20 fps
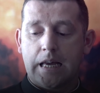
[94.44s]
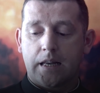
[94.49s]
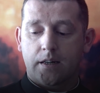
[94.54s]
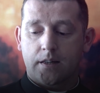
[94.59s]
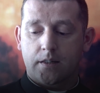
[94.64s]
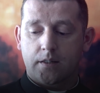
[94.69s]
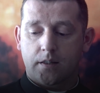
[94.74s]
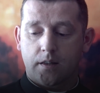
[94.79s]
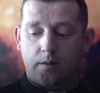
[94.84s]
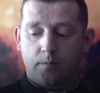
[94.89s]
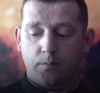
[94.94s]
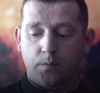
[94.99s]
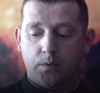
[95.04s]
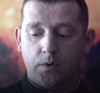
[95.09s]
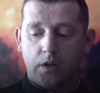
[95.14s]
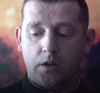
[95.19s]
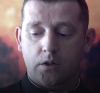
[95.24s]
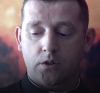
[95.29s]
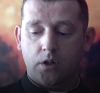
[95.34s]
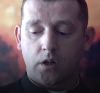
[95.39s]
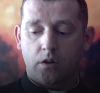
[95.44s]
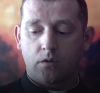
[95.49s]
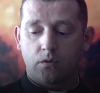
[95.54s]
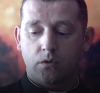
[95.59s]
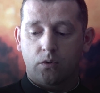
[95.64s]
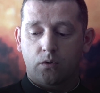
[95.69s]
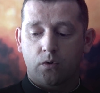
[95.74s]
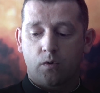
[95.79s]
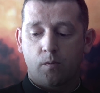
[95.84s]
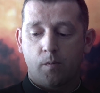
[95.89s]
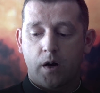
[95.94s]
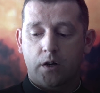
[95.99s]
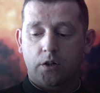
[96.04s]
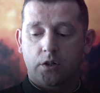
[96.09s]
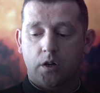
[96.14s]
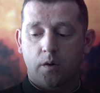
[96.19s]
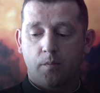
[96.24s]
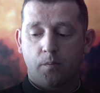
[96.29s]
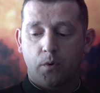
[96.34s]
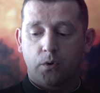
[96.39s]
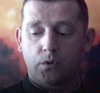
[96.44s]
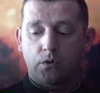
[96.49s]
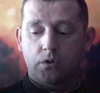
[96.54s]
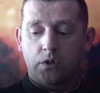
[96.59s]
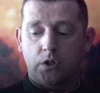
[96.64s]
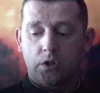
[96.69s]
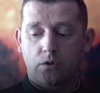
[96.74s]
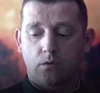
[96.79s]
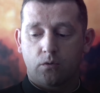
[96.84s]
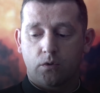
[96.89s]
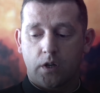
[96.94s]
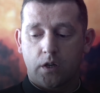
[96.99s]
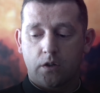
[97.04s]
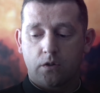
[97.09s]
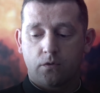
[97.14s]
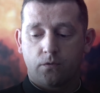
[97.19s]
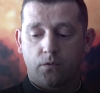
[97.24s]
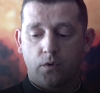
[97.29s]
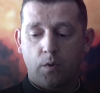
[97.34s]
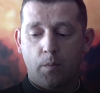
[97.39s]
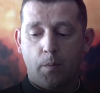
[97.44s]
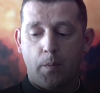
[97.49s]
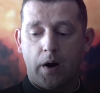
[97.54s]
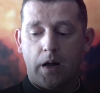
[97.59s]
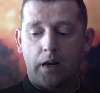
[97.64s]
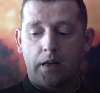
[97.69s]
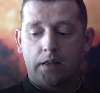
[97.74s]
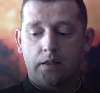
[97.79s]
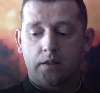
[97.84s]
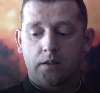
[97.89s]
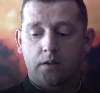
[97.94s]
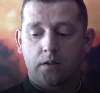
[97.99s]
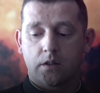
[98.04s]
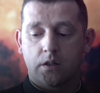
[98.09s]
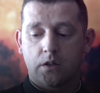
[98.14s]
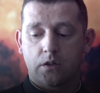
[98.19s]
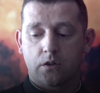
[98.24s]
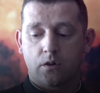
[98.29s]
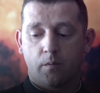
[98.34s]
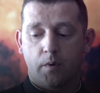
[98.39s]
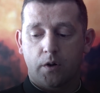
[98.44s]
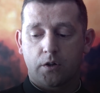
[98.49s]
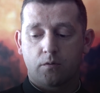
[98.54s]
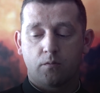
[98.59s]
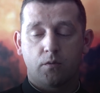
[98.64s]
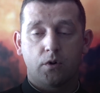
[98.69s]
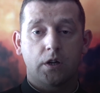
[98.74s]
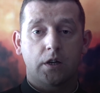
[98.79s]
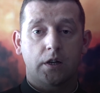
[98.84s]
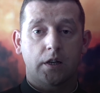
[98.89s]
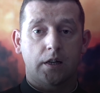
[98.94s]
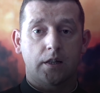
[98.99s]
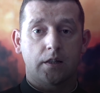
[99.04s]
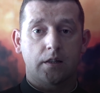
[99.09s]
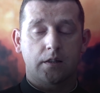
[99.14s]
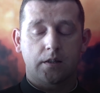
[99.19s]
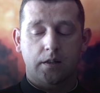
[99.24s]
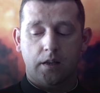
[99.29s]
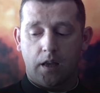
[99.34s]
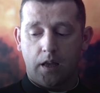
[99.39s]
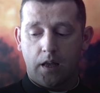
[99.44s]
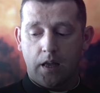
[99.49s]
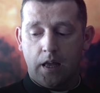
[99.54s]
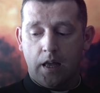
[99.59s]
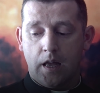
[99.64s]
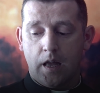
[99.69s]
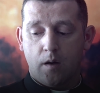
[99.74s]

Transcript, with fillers: Następnie rzekł do Tomasza: Podnieś tutaj swój palec i zobacz moje ręce,